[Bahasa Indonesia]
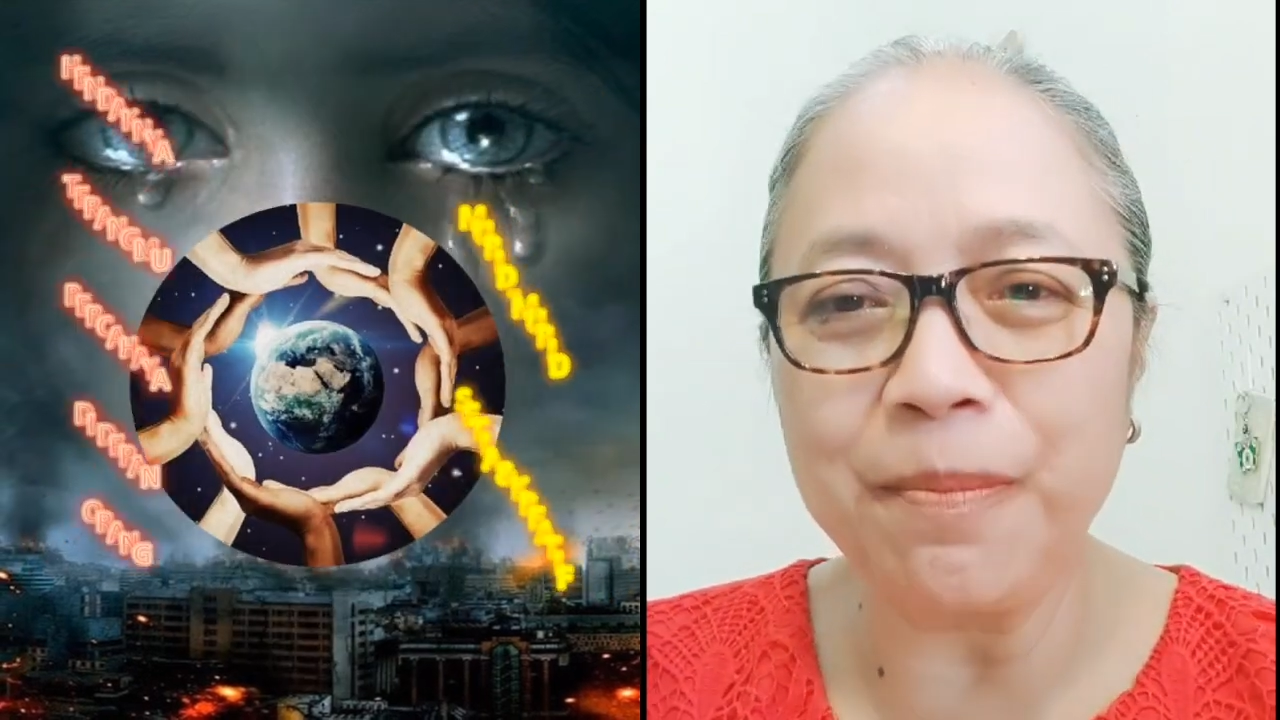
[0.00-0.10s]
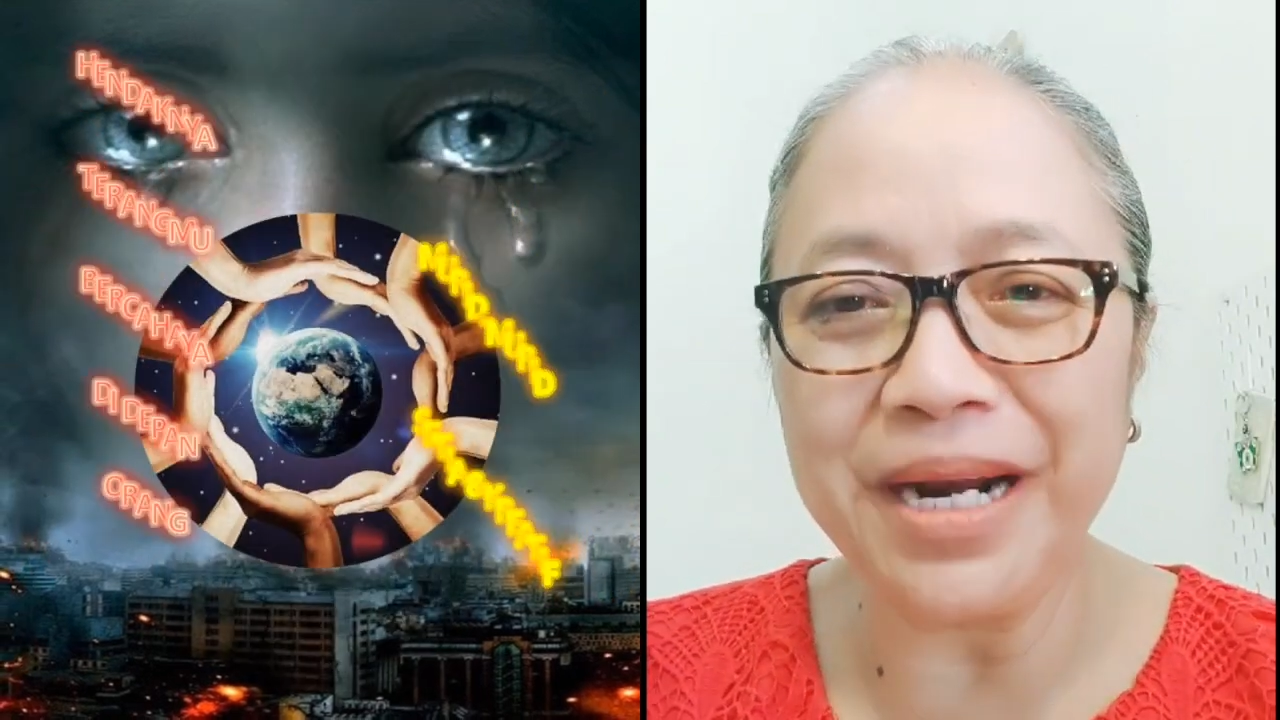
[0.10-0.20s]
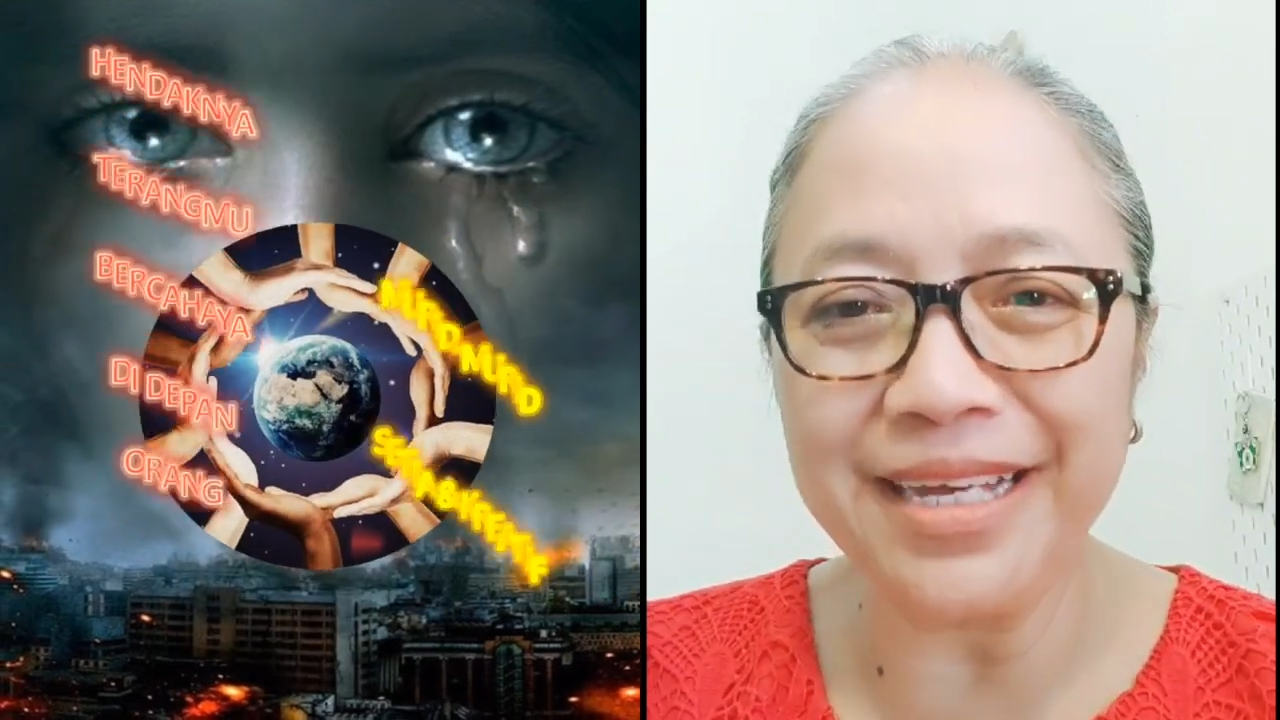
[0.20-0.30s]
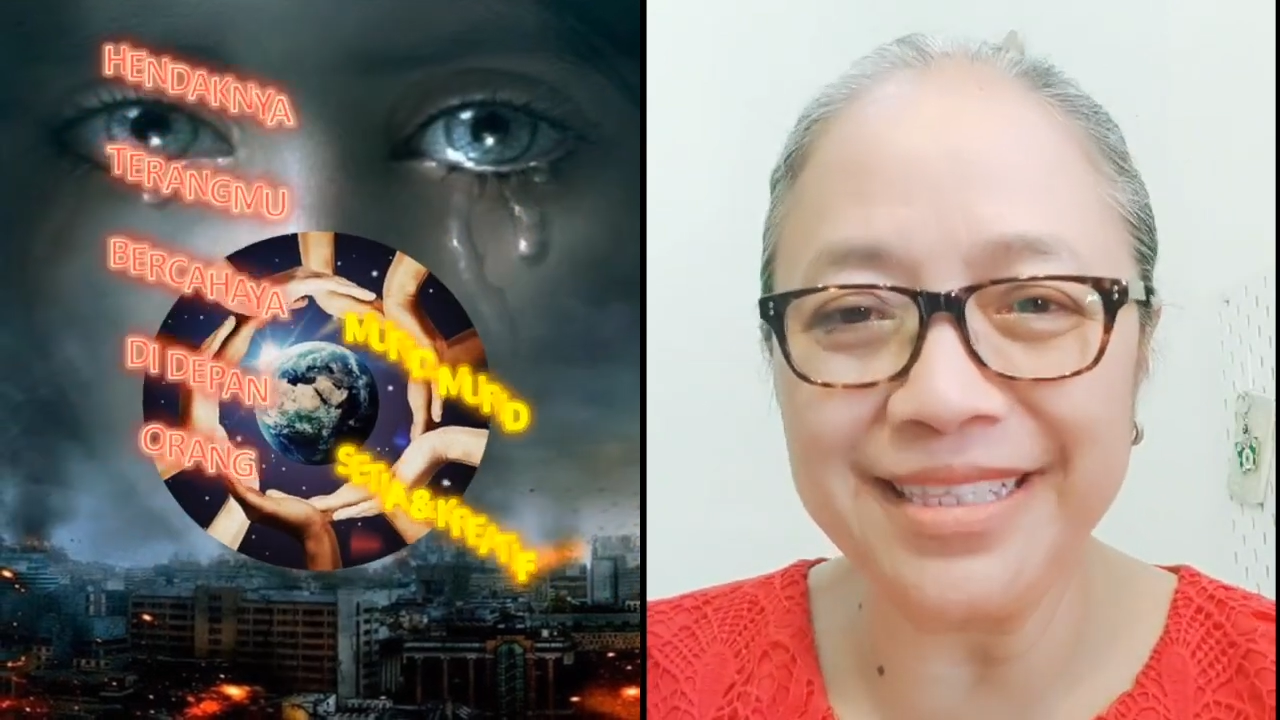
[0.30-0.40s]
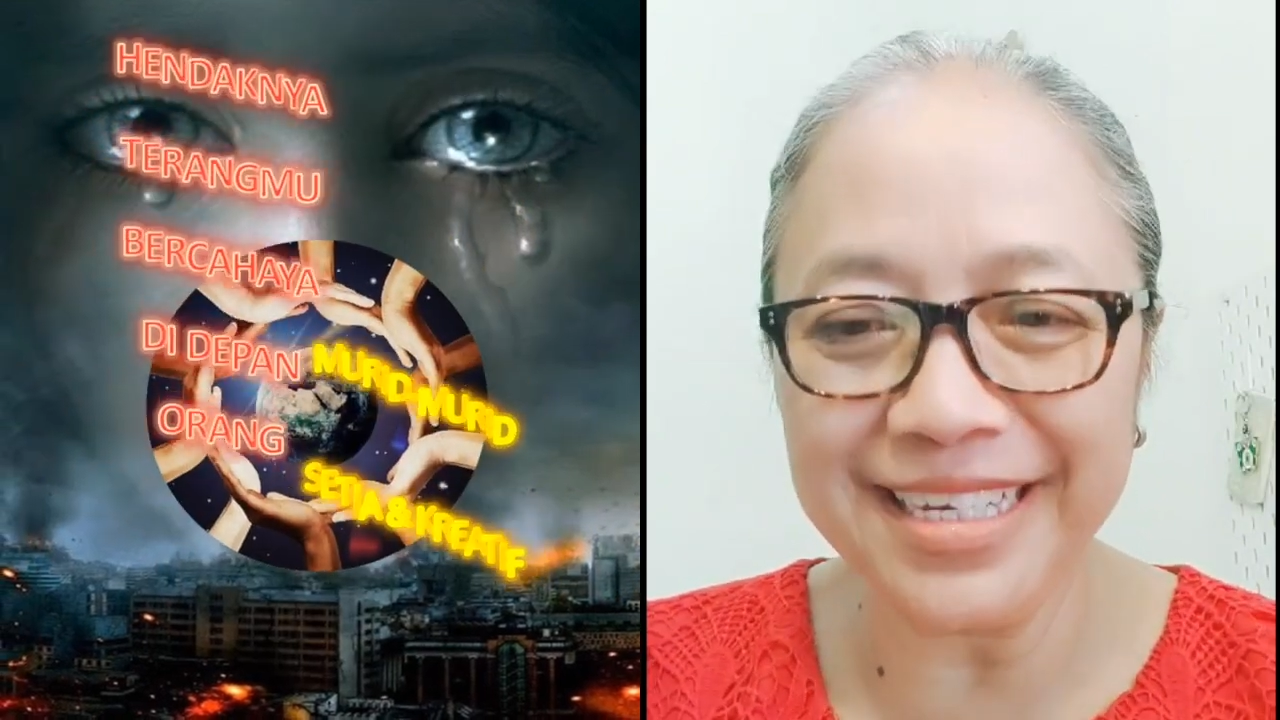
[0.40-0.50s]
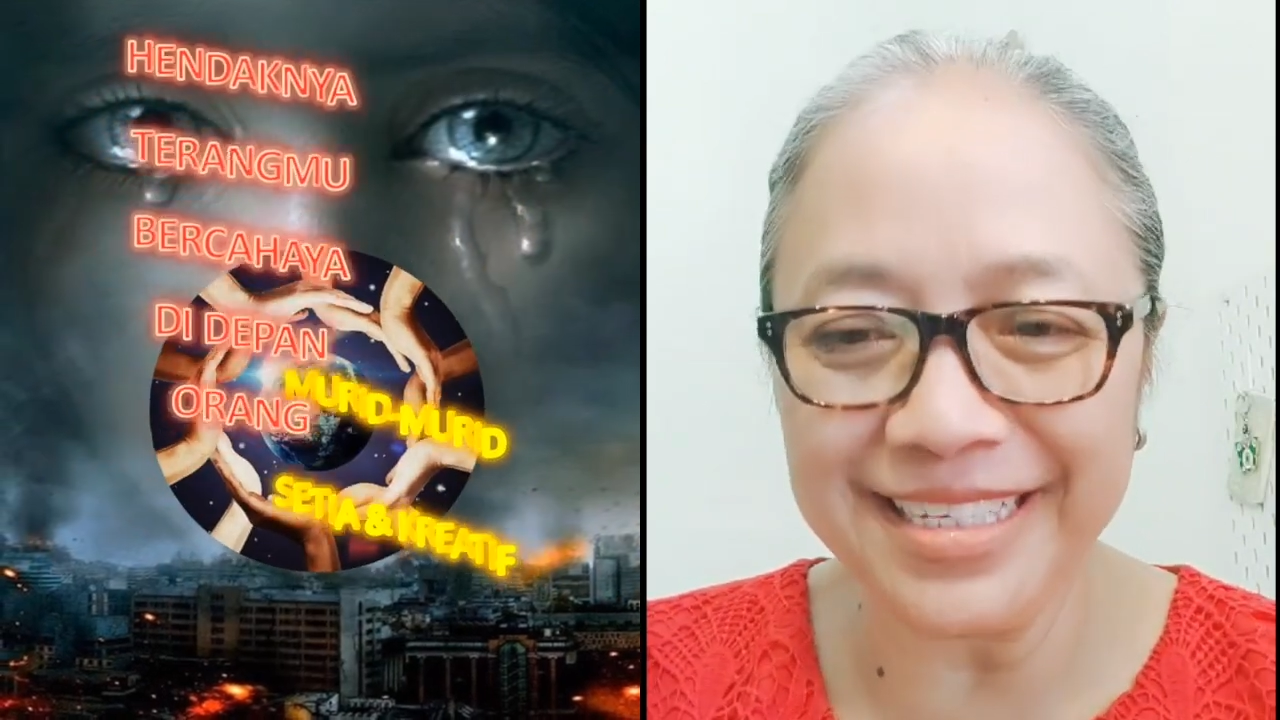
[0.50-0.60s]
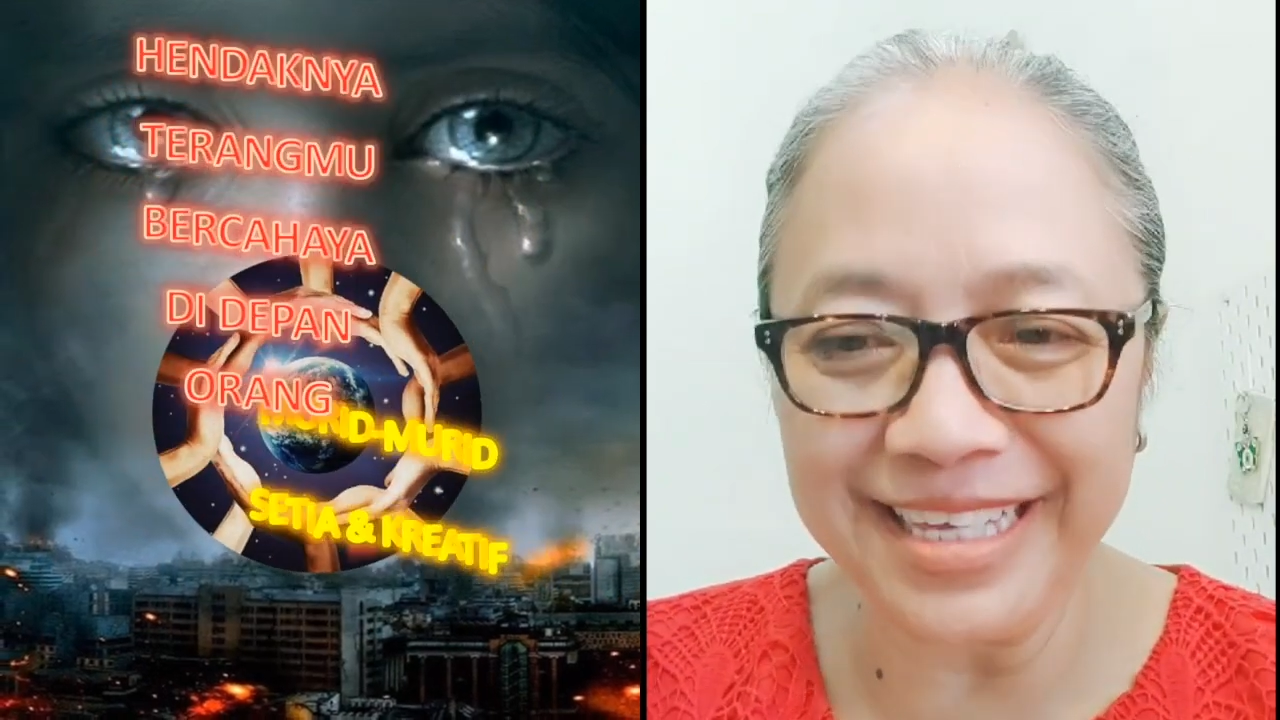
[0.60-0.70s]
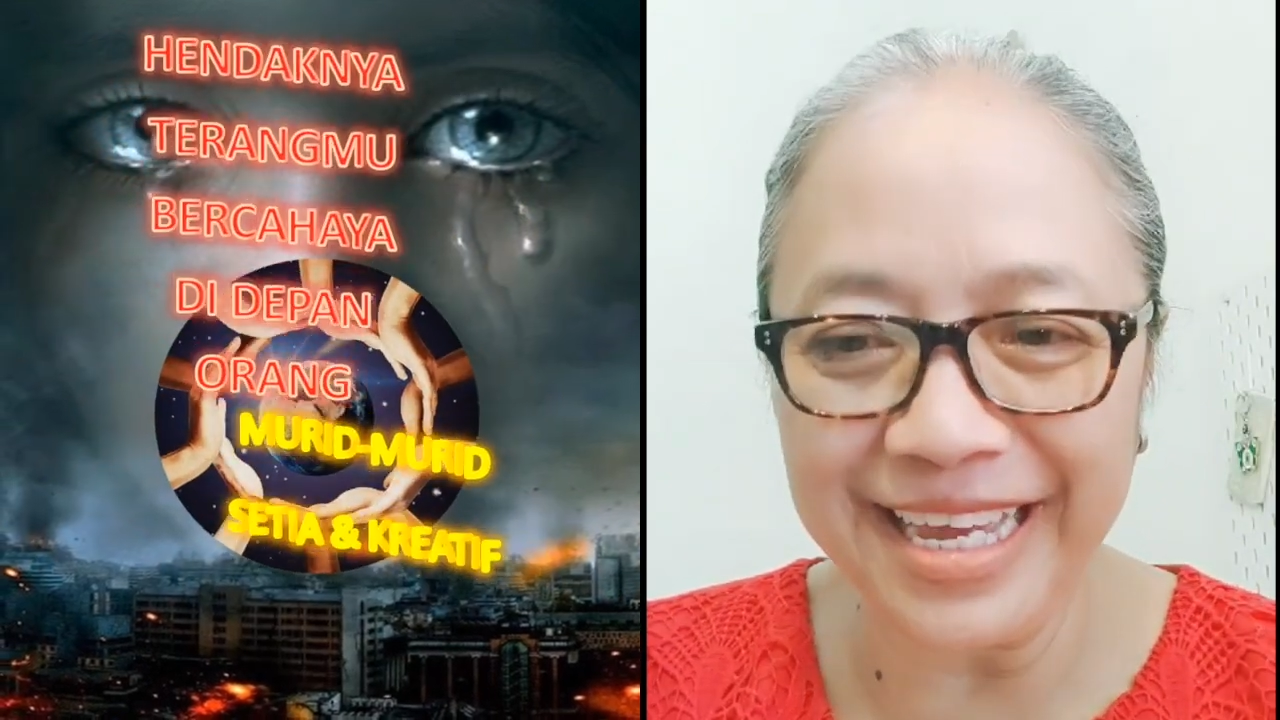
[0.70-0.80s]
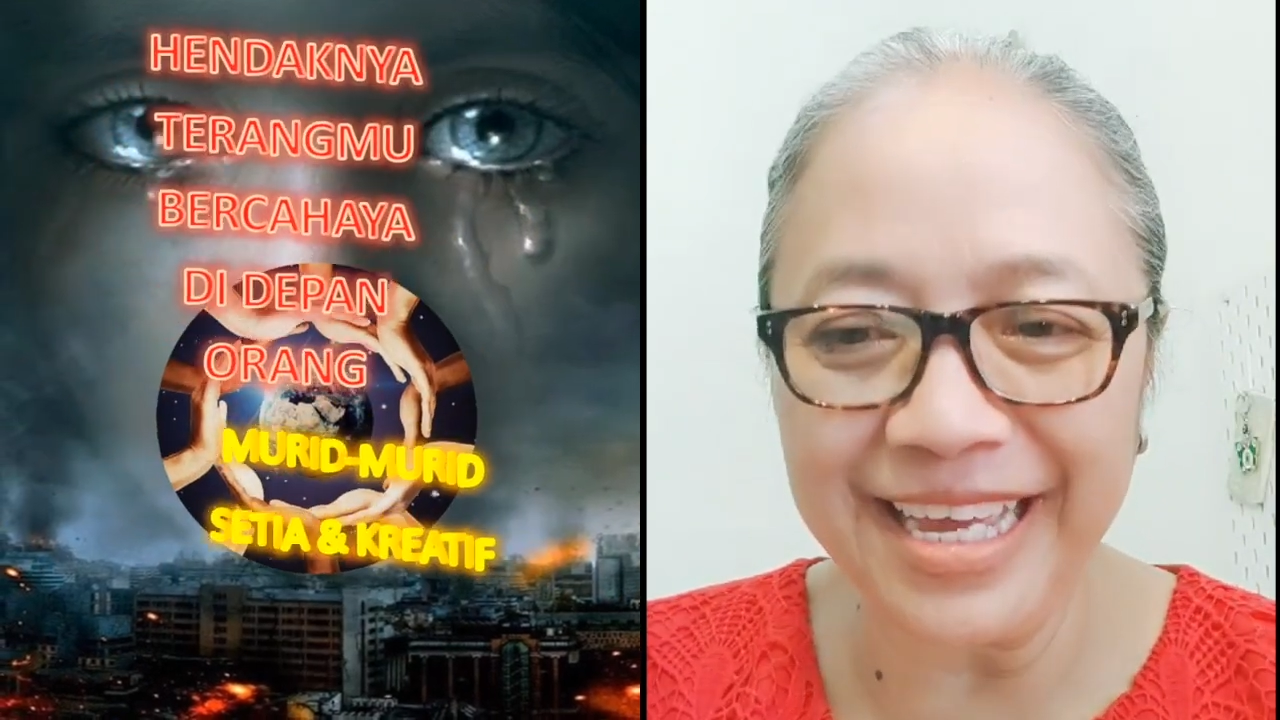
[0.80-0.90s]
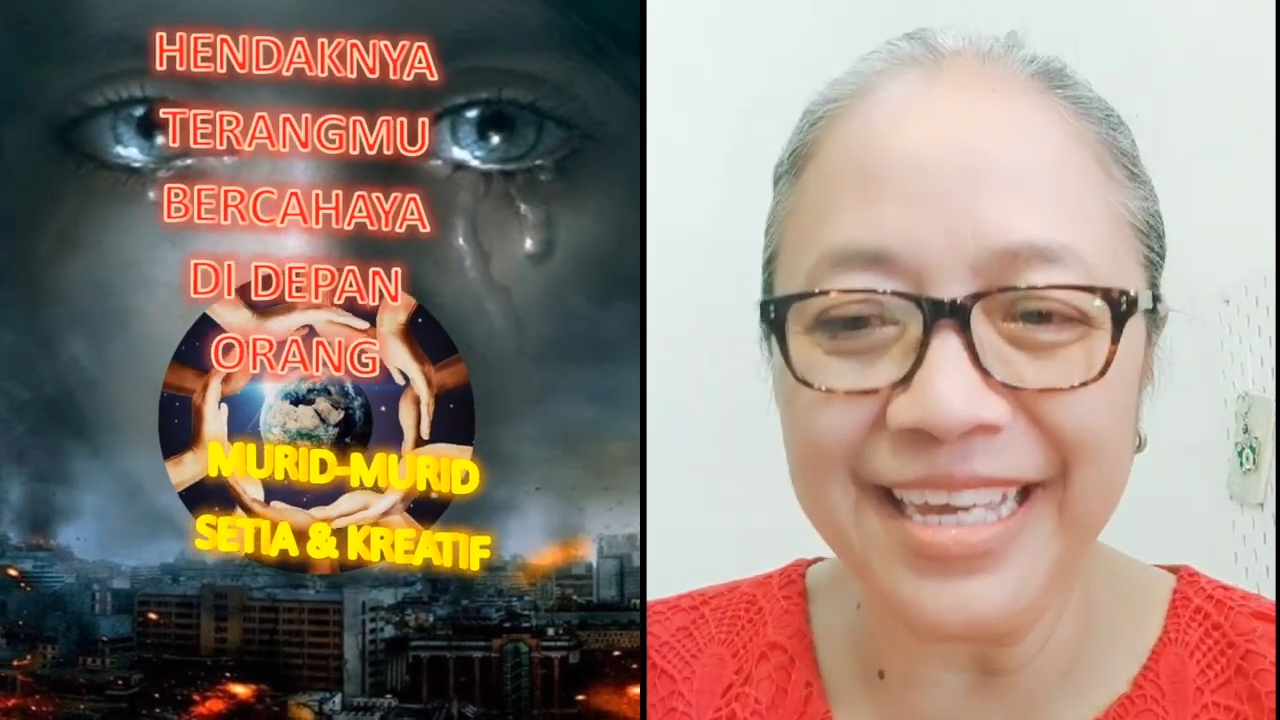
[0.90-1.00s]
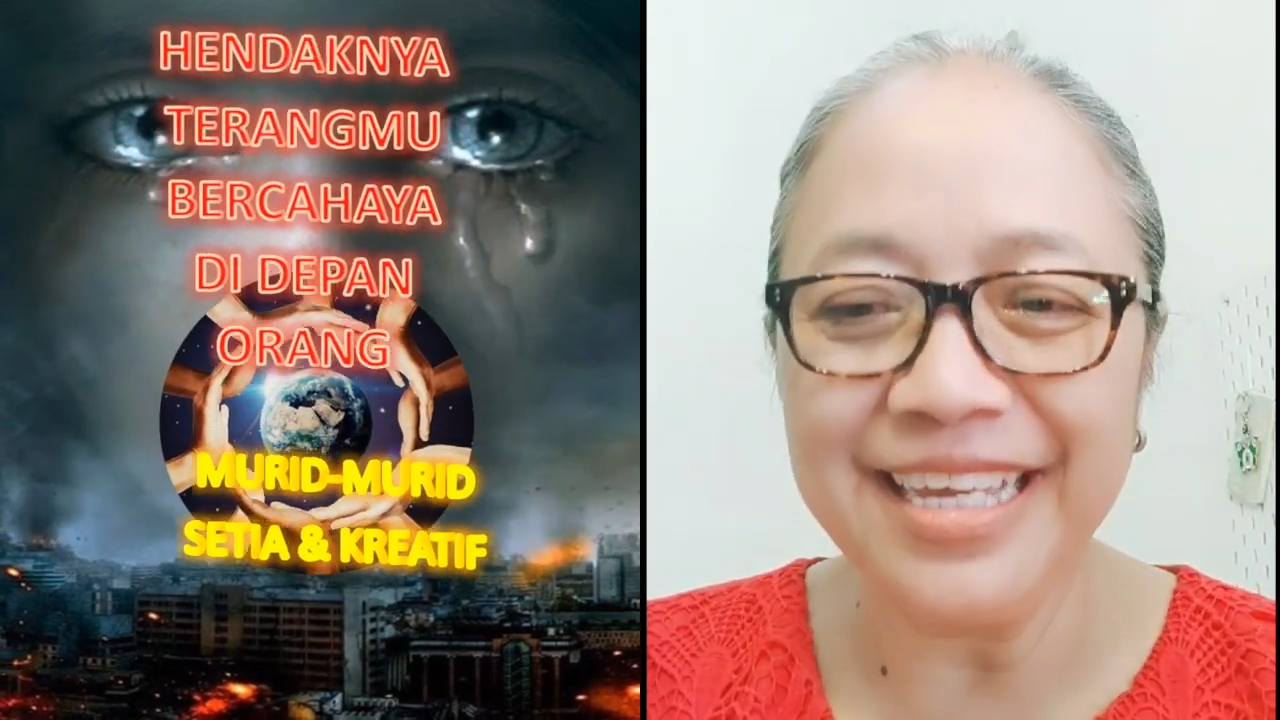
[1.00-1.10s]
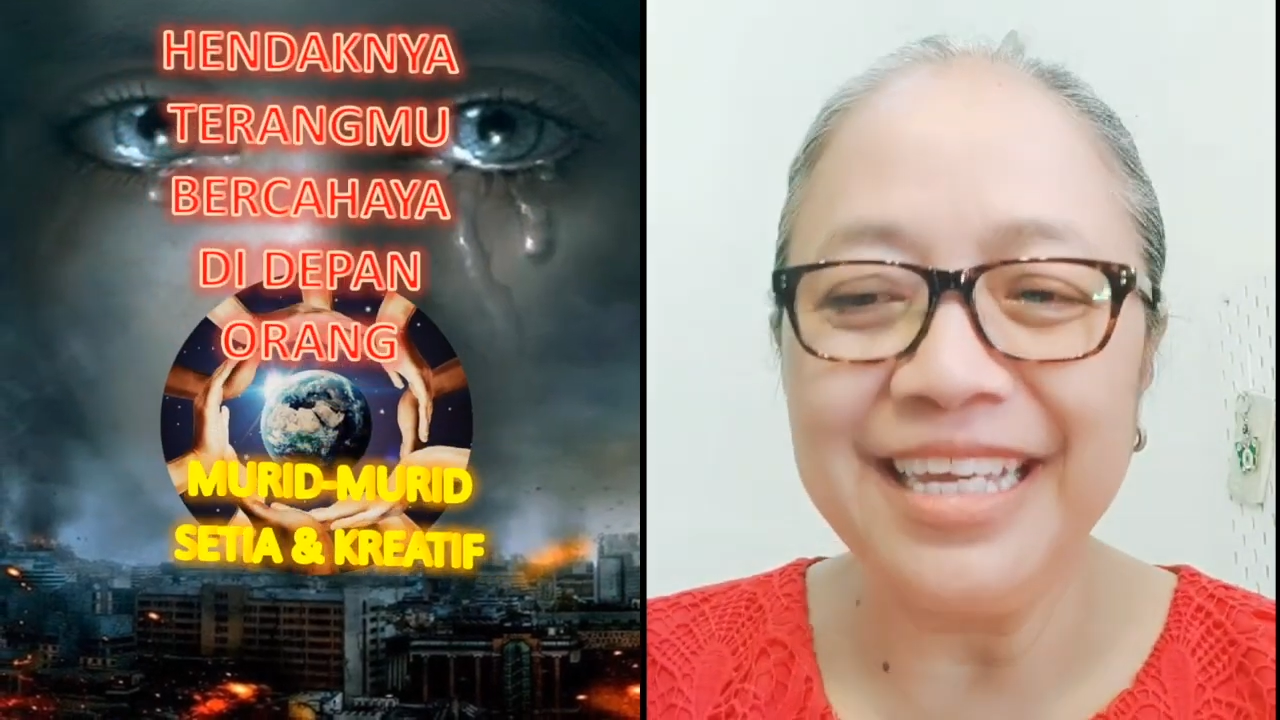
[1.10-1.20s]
prakteknya,